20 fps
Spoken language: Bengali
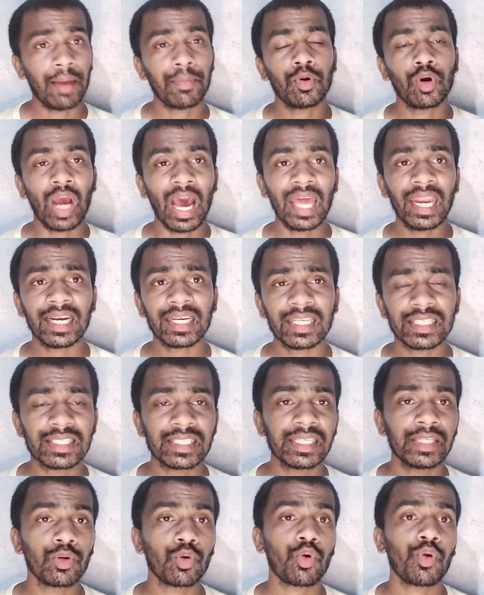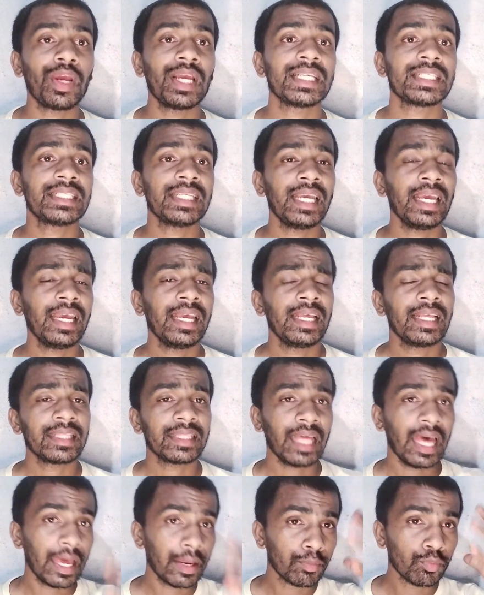এবং আরেকটা সিন রয়েছে
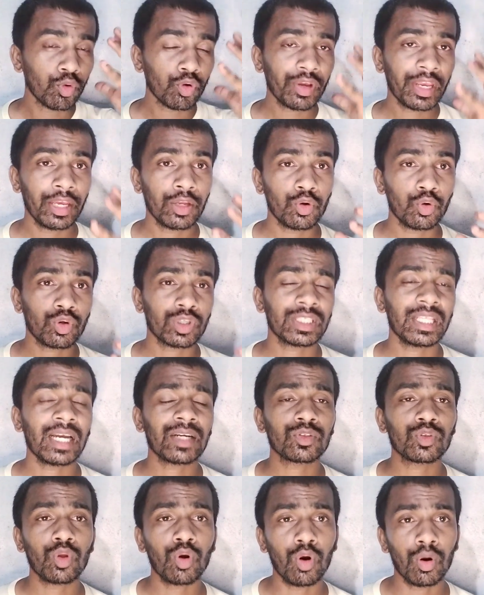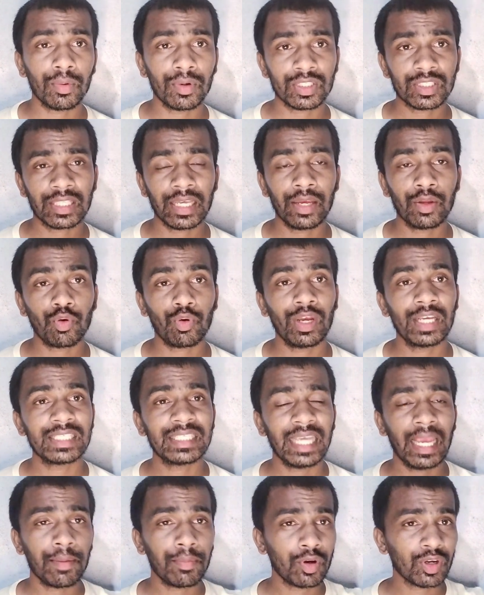তার মুখে রক্তাক্ত অবস্থায়
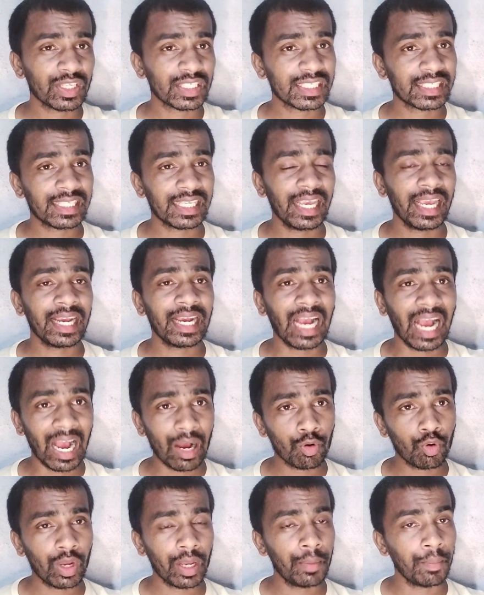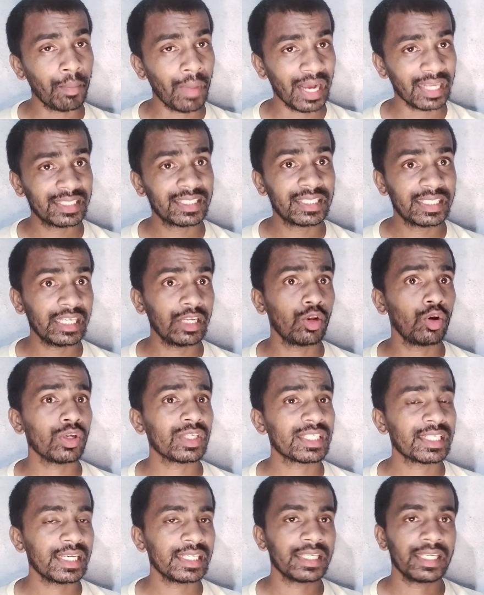রয়েছে এবং সে কাউকে মারছিল
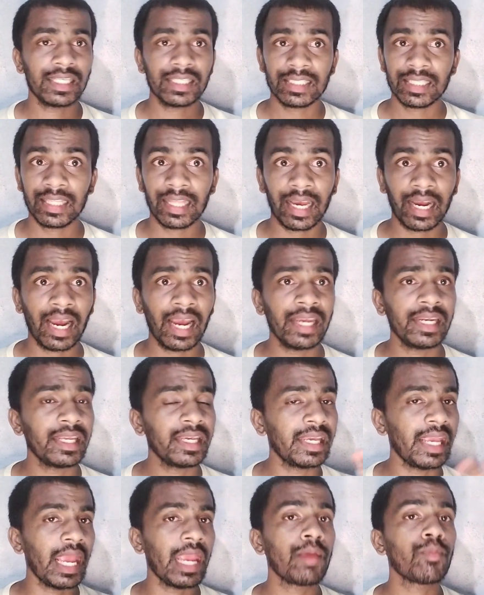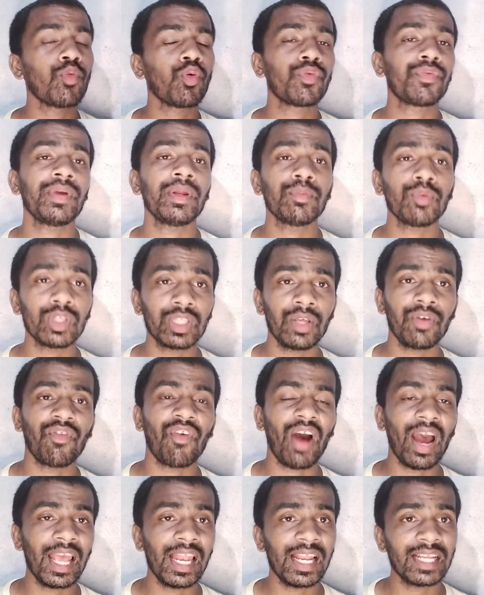সেই জিনিসটা দেখায়নি এই মুভির মধ্যে
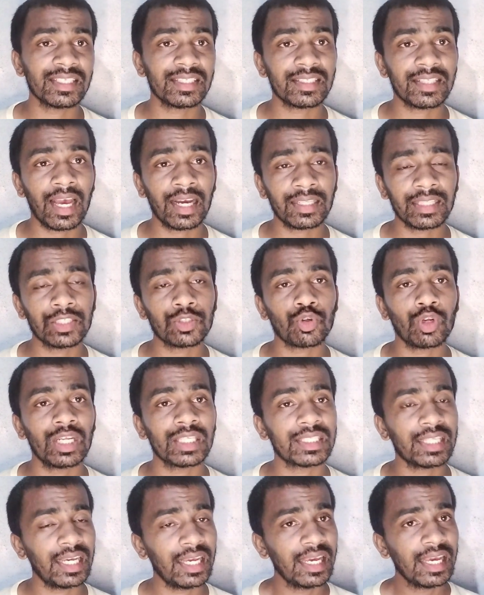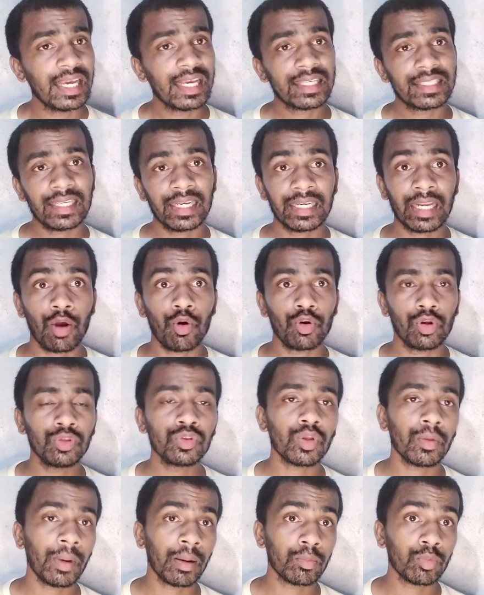ভায়োলেন্স থাকতে চলেছে সেটা
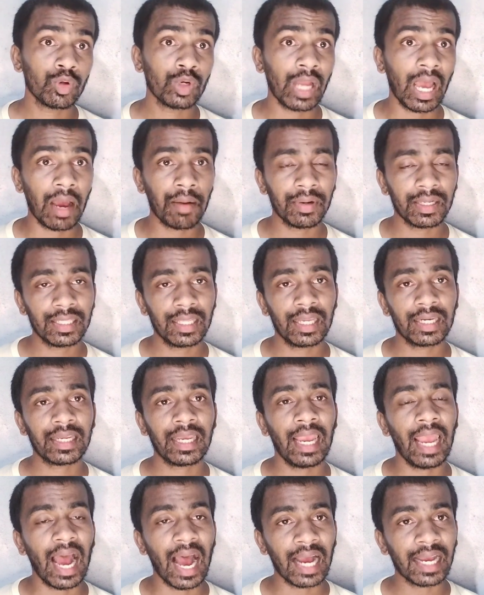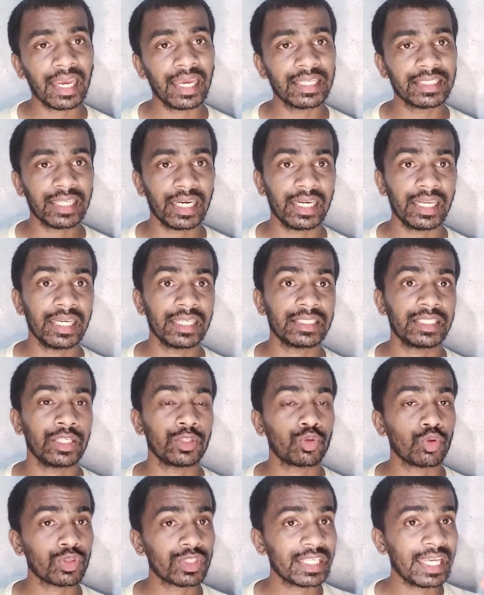অনন্ত মামুন আমাদেরকে আগেই জানিয়েছে
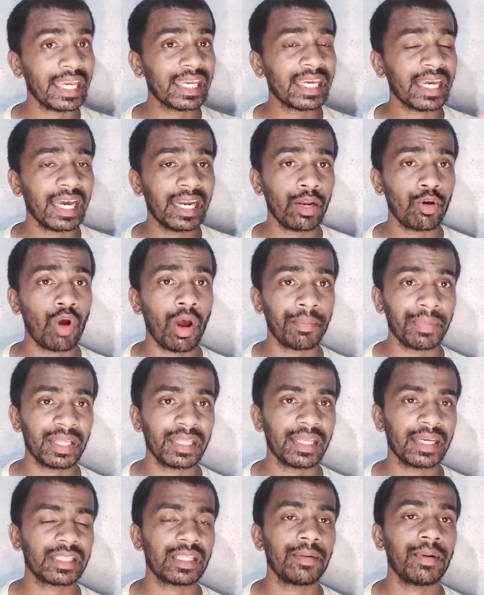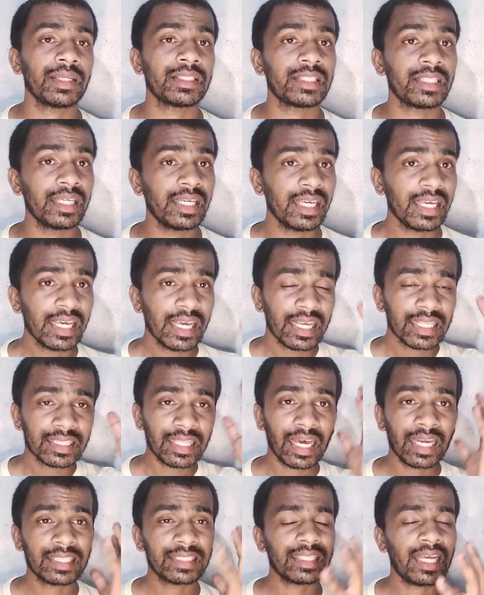তো সেইখানেও আমরা দেখতে পাচ্ছি
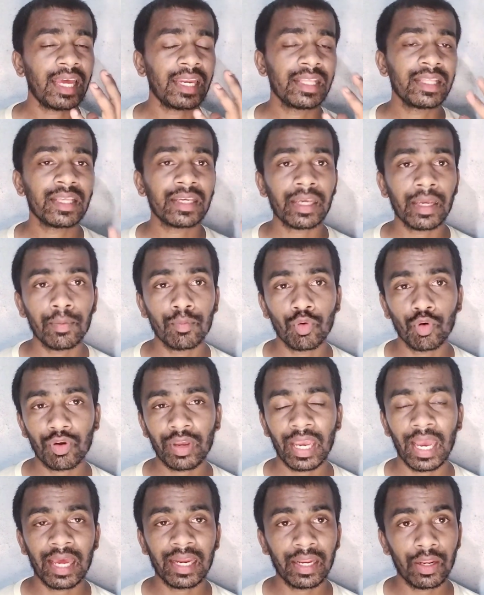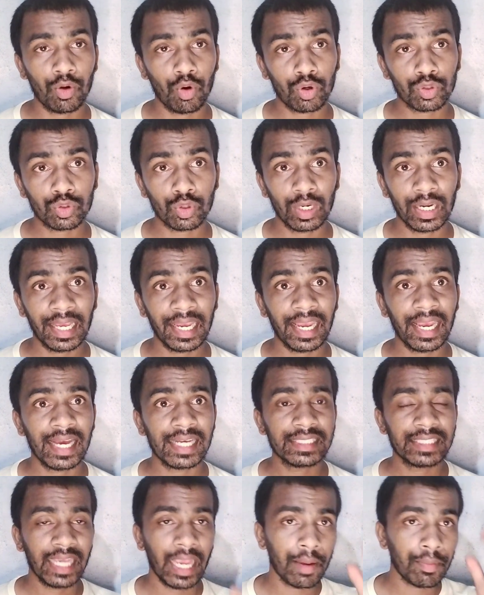তার চারিদিকে মুখে আরে রক্ত লেগে
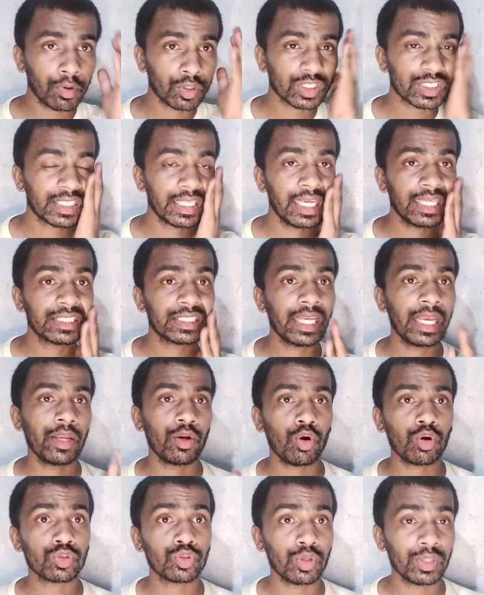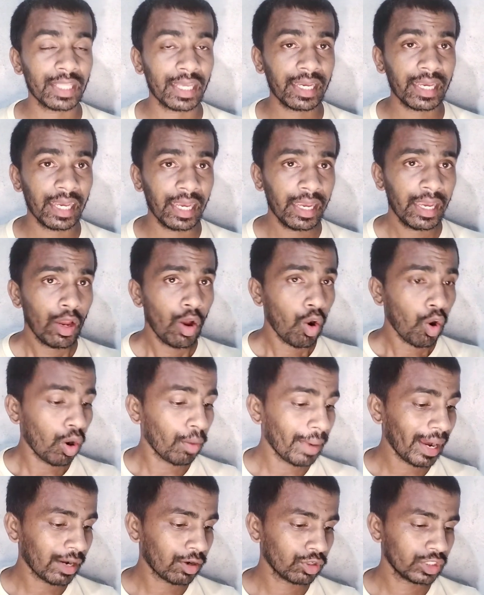আছে এবং সে সেই রক্ত দেখে
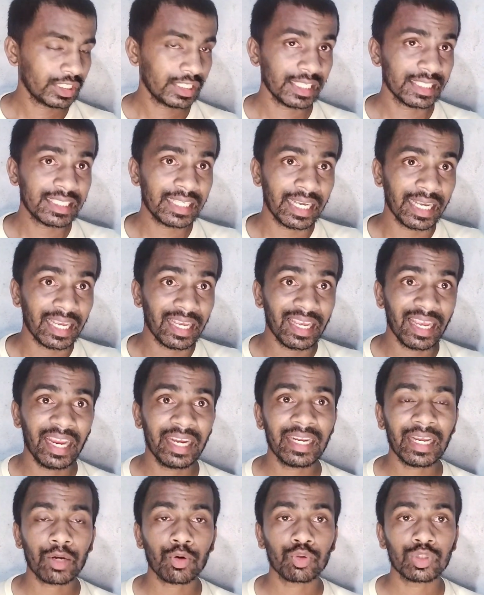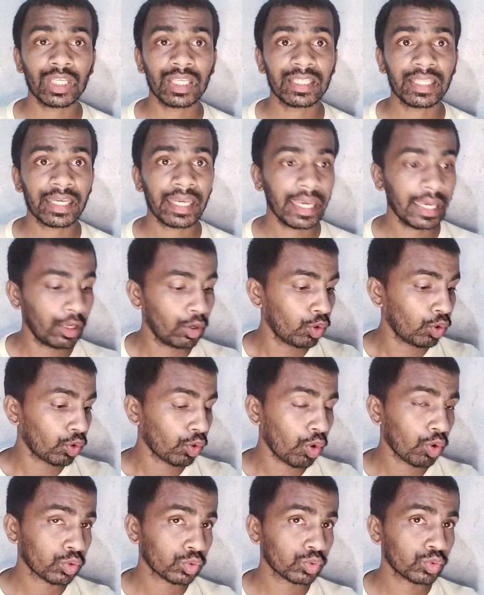অবাক হচ্ছে যে এটা কোথা থেকে এলো
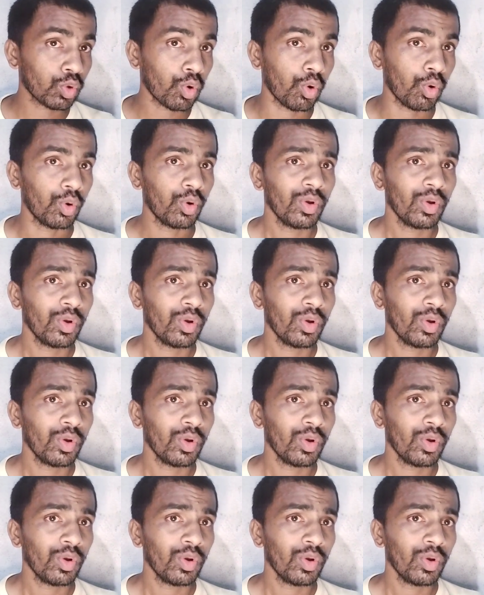রক্ত